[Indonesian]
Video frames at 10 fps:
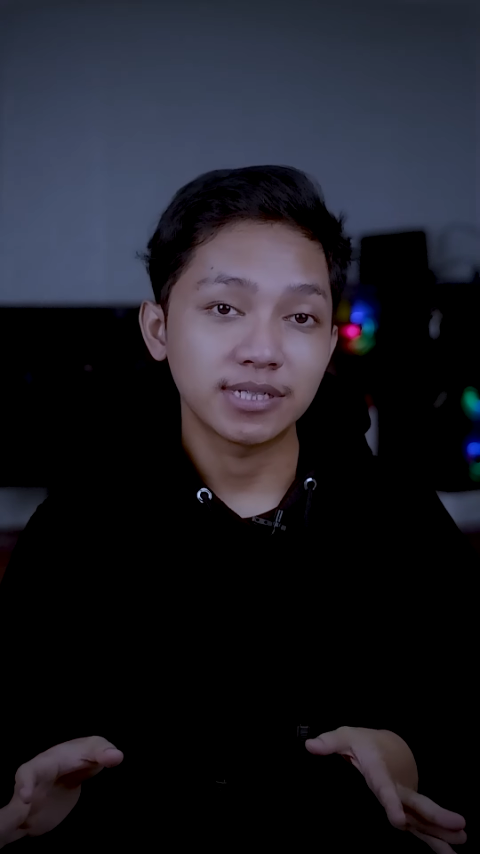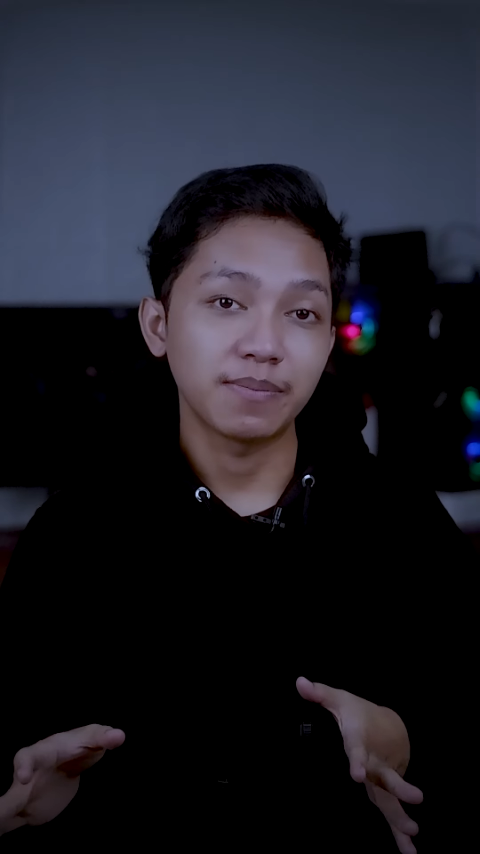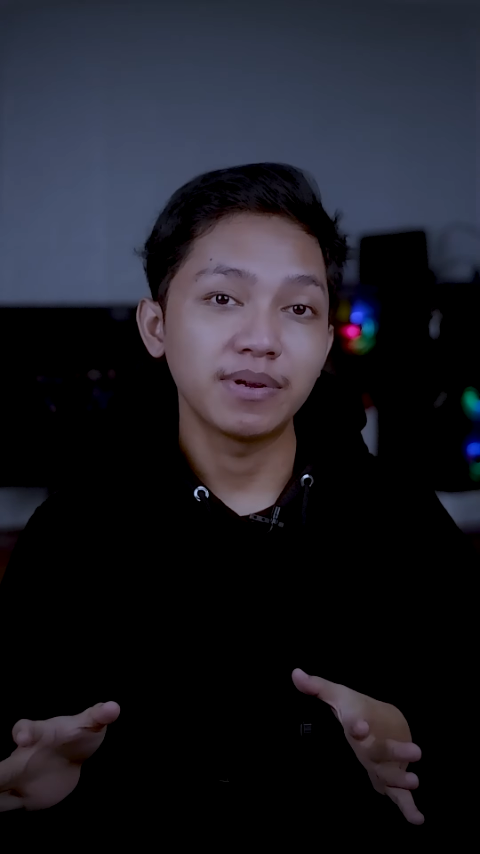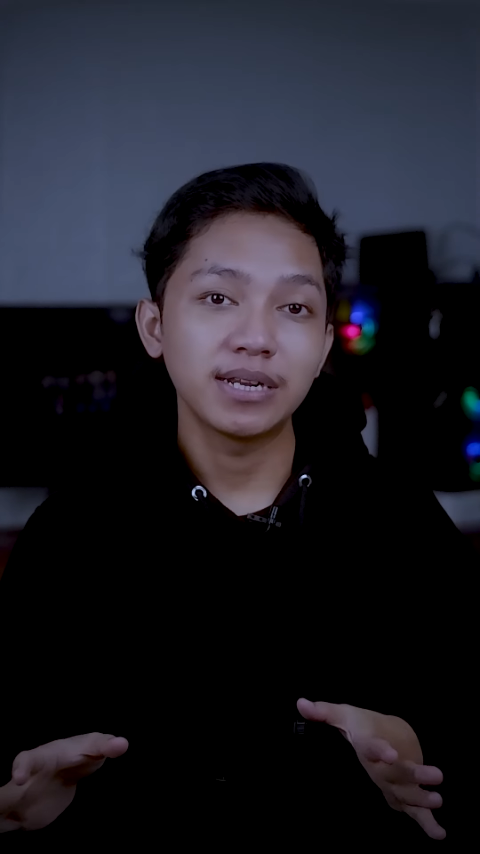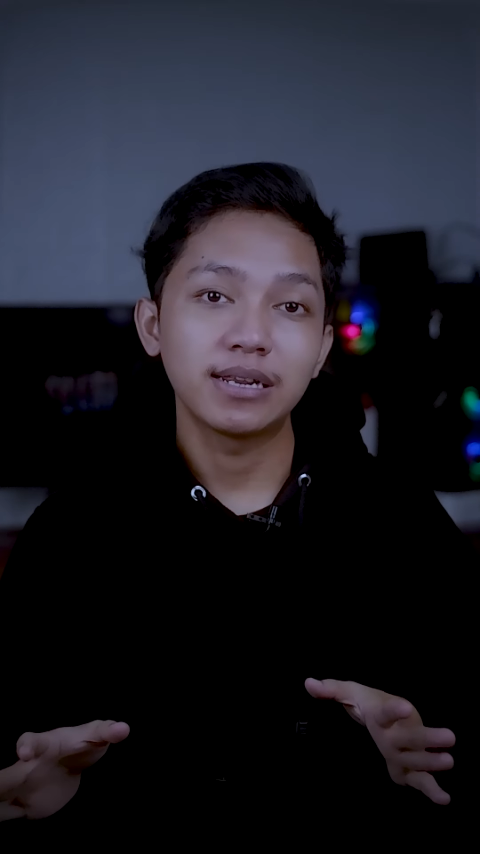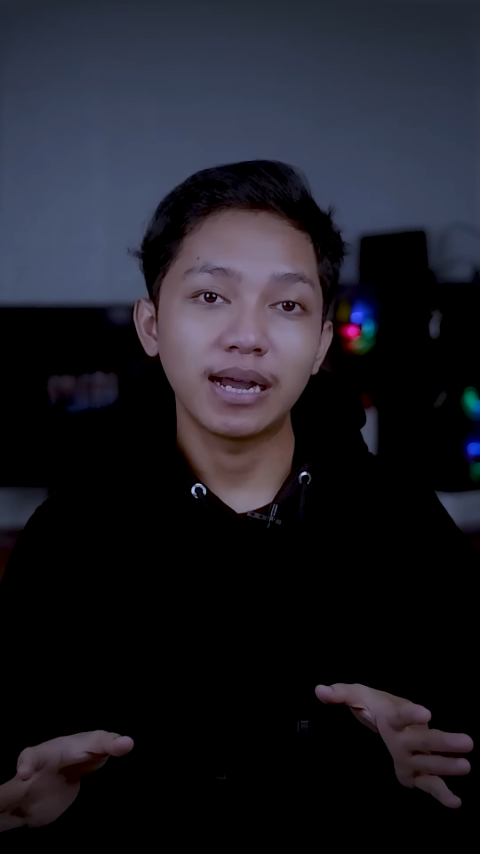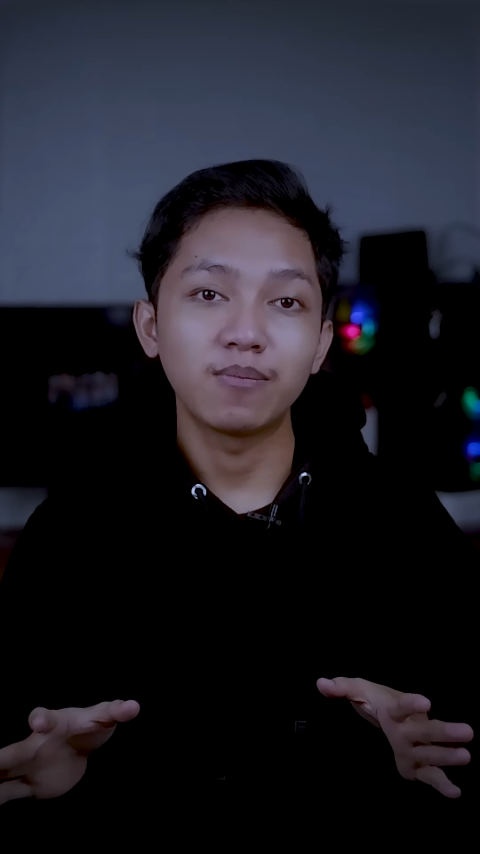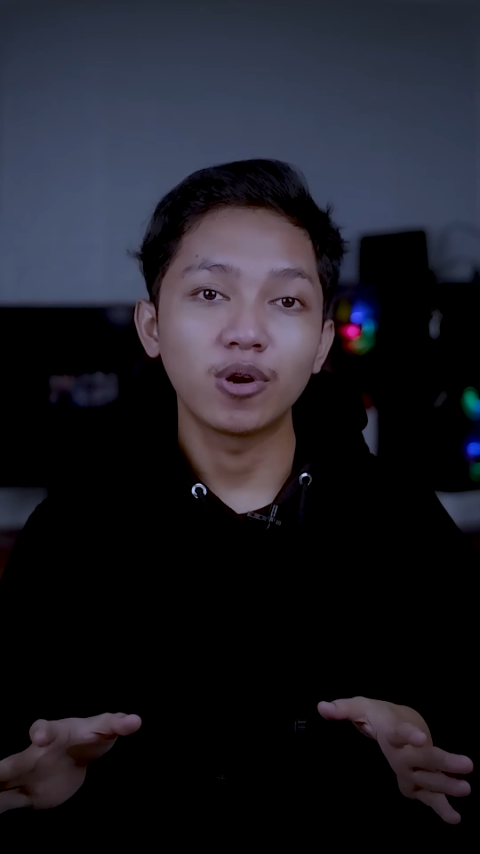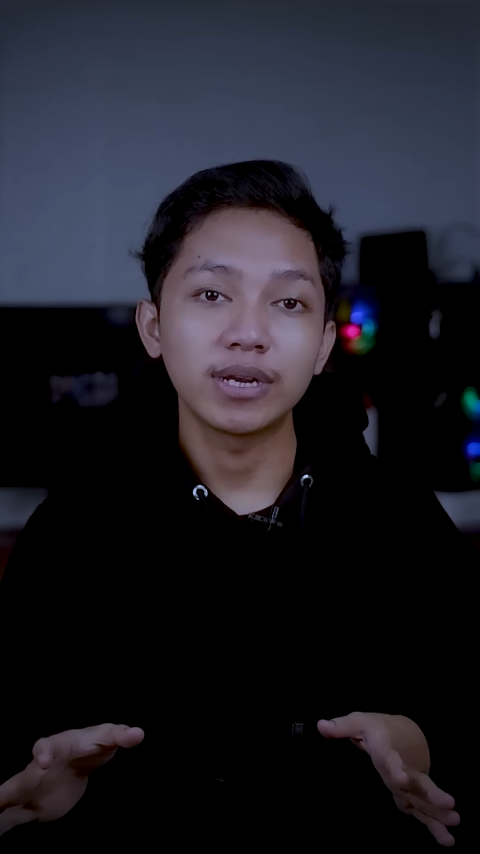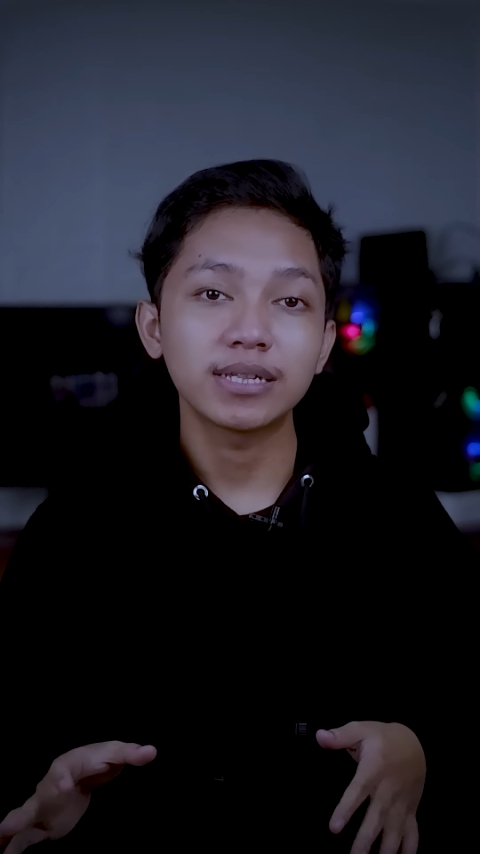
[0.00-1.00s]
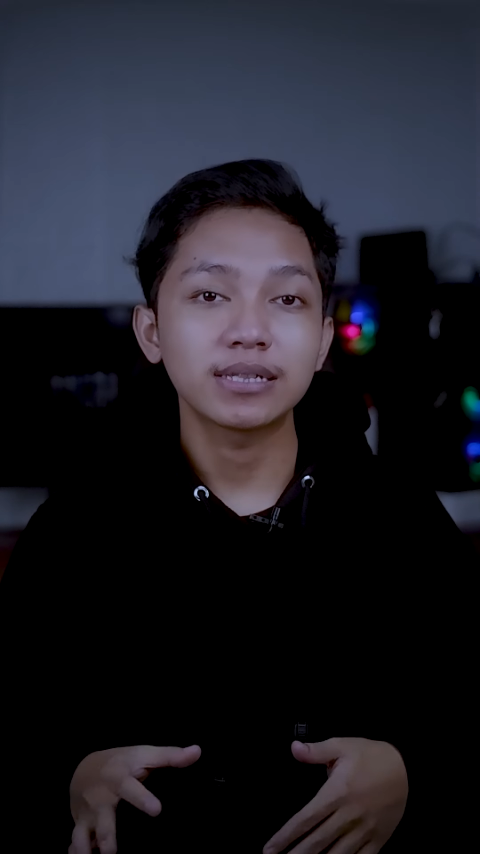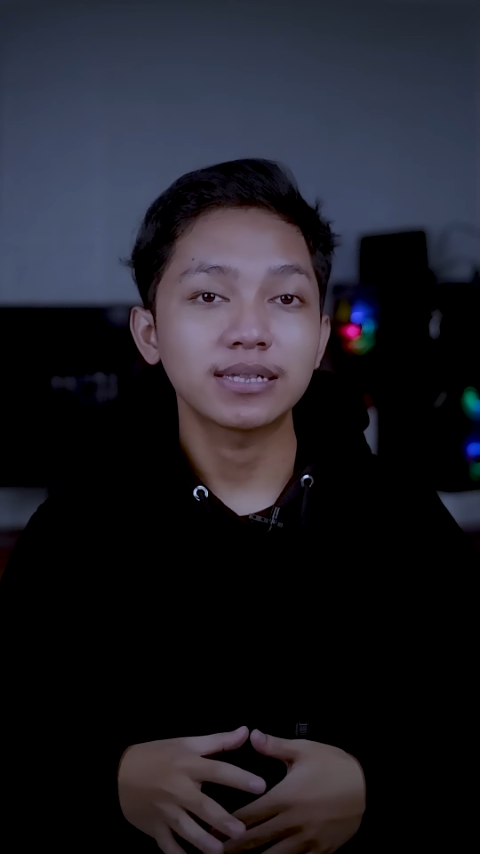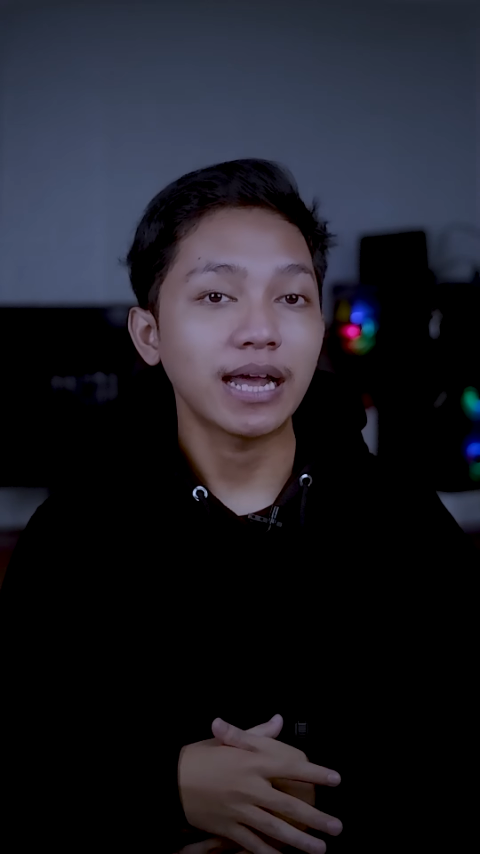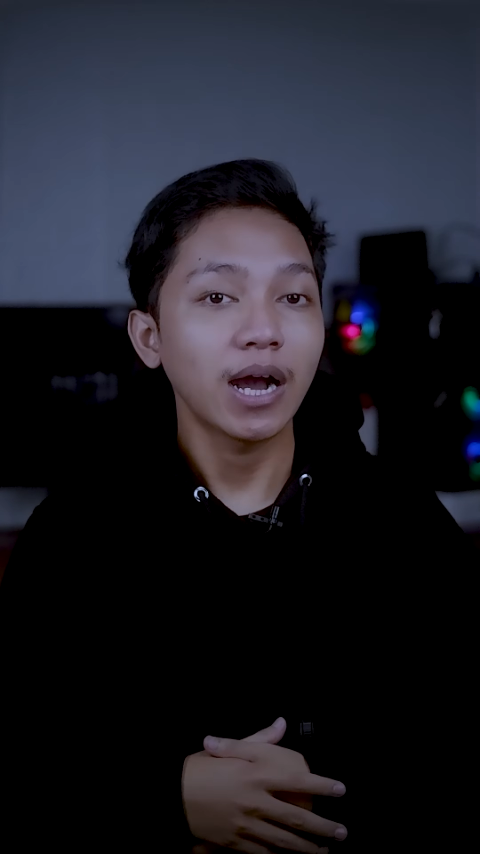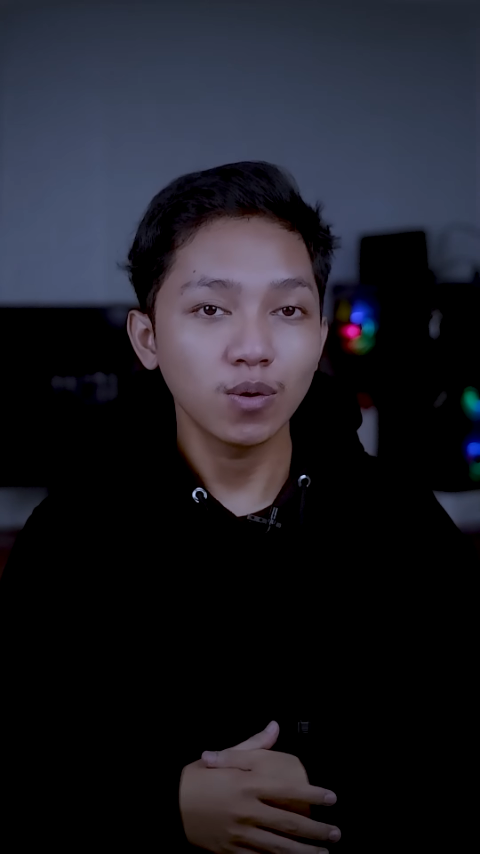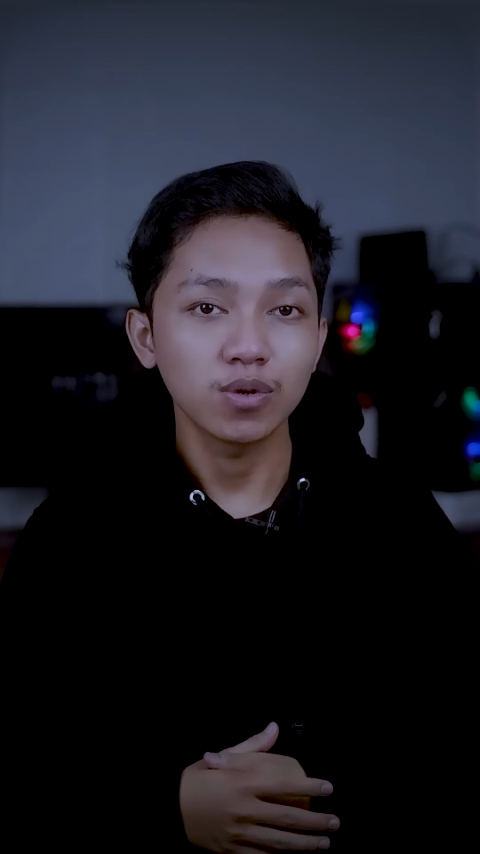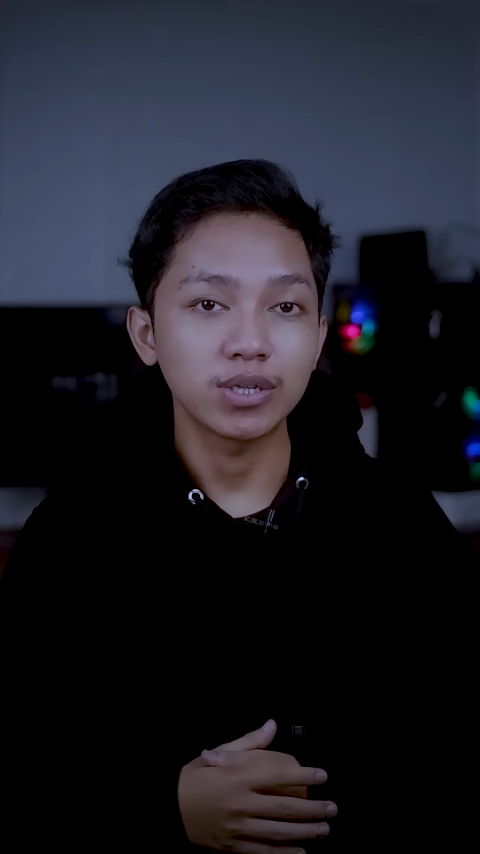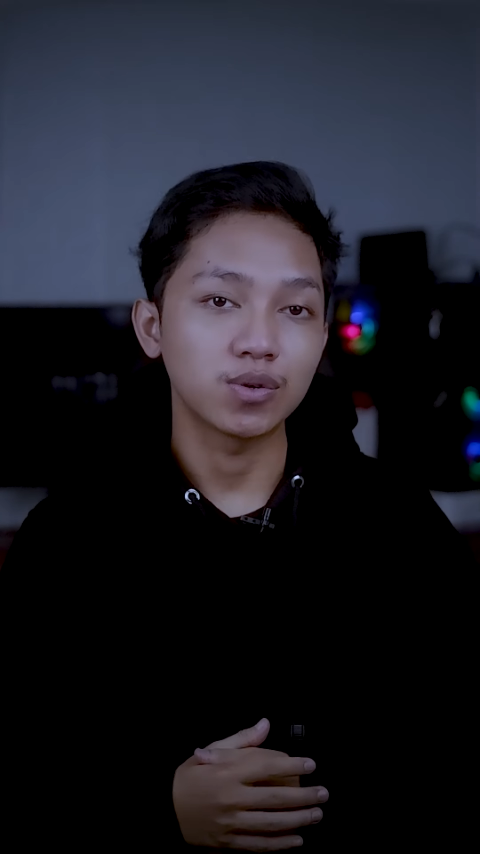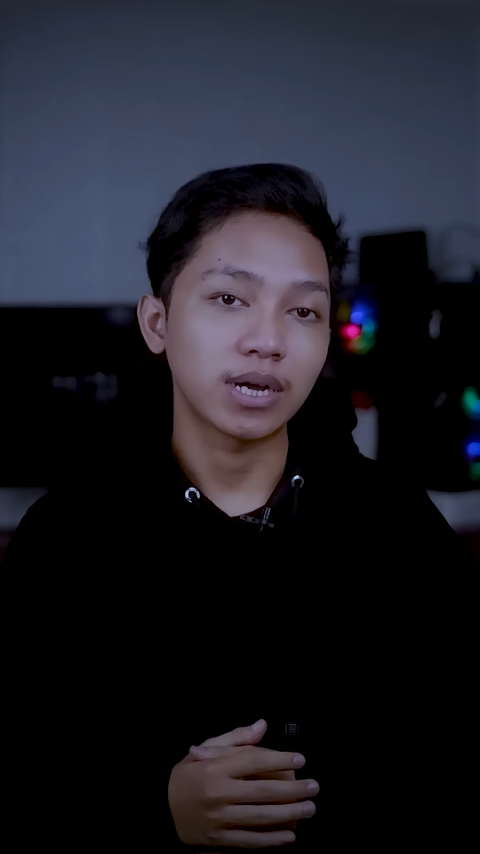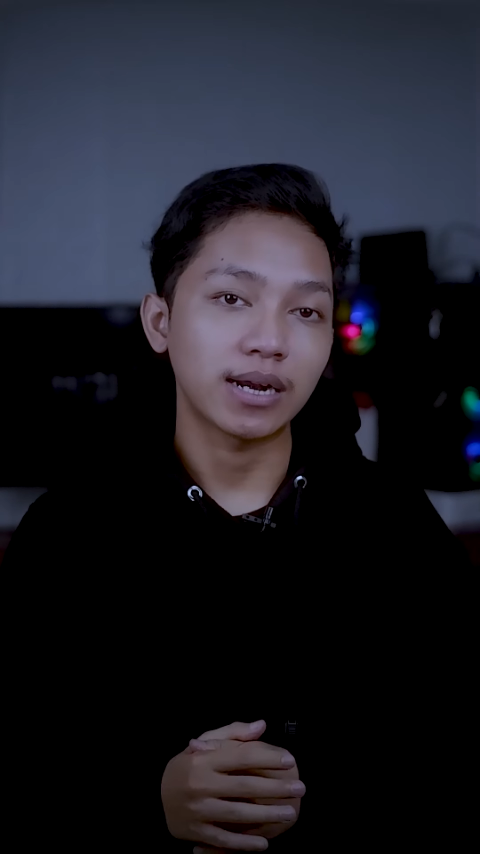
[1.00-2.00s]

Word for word: teman dari Amo ini tahu gitu